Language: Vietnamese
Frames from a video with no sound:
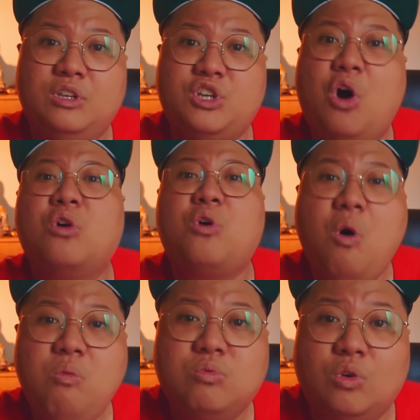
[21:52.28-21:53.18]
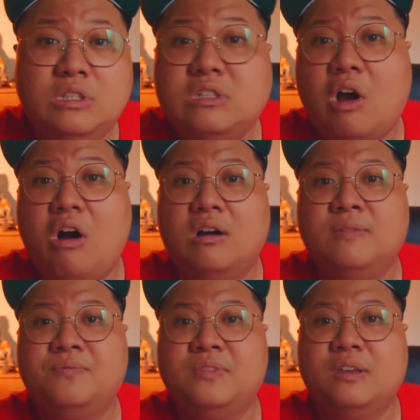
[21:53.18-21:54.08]
cho cốt của đứa con
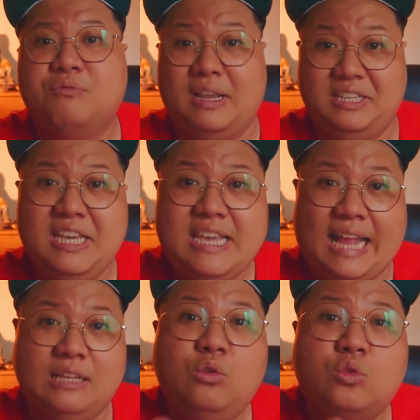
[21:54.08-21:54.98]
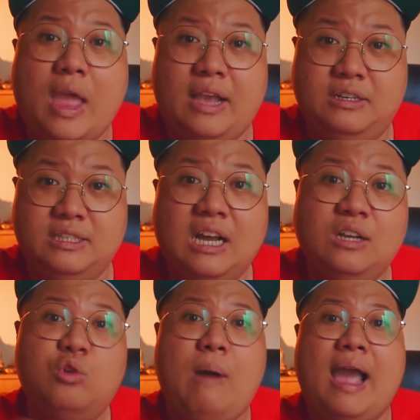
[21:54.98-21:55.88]
và di ảnh của toàn người
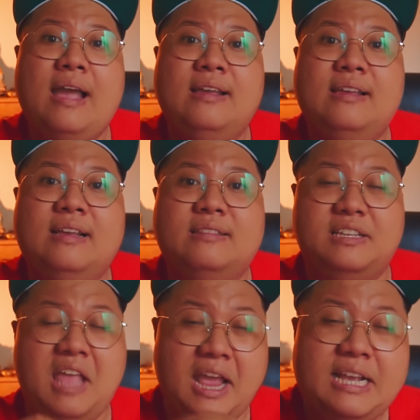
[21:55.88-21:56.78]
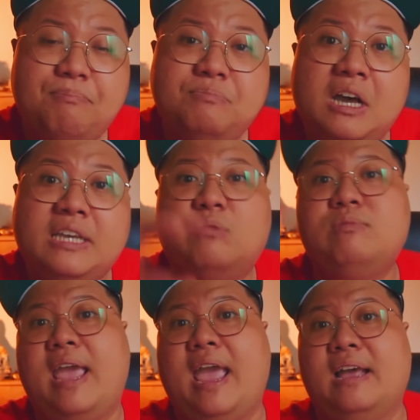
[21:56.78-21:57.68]
thân của bà để để khắp nơi
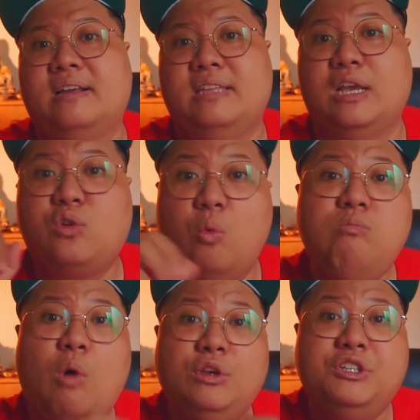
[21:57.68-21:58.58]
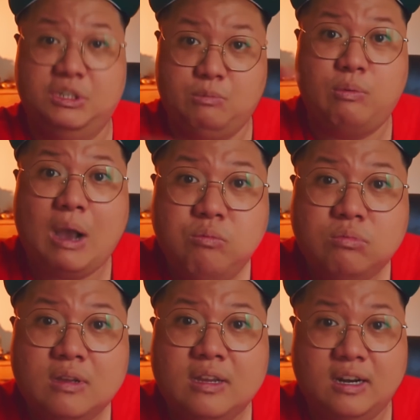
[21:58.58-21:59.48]
trong nhà để cúng mỗi người một góc
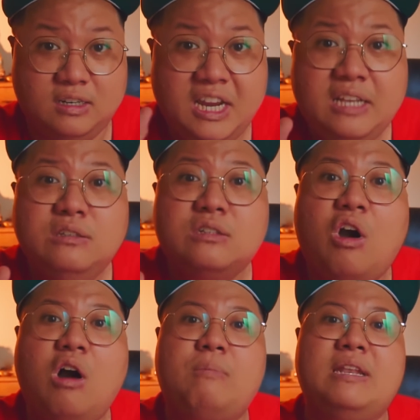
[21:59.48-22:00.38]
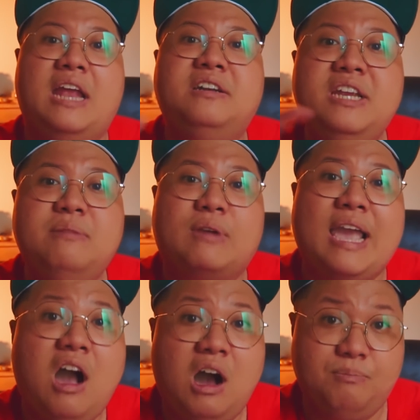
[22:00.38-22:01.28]
riêng đứa con bà để riêng
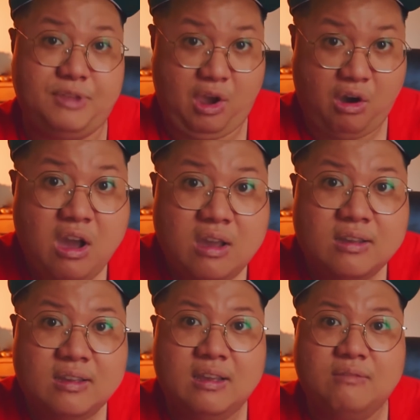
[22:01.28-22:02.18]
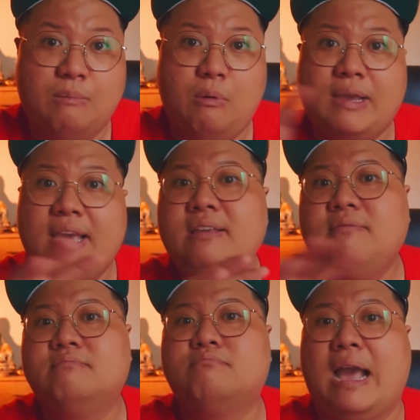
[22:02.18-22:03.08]
cái hòm nhỏ và một cái
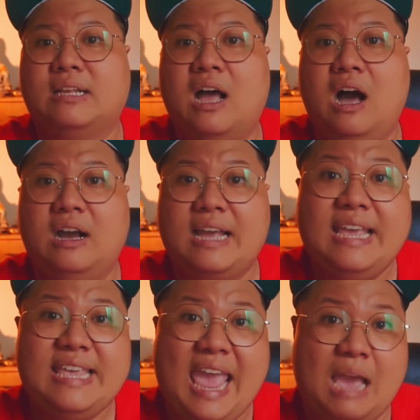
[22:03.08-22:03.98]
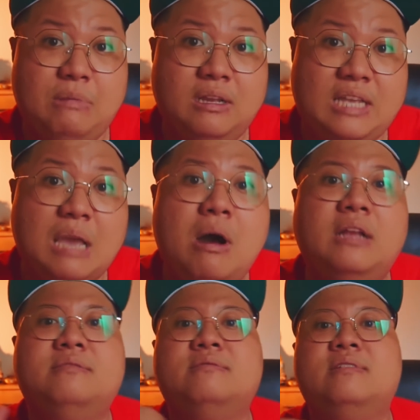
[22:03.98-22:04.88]
bàn thờ ngay nhà bờ kế bên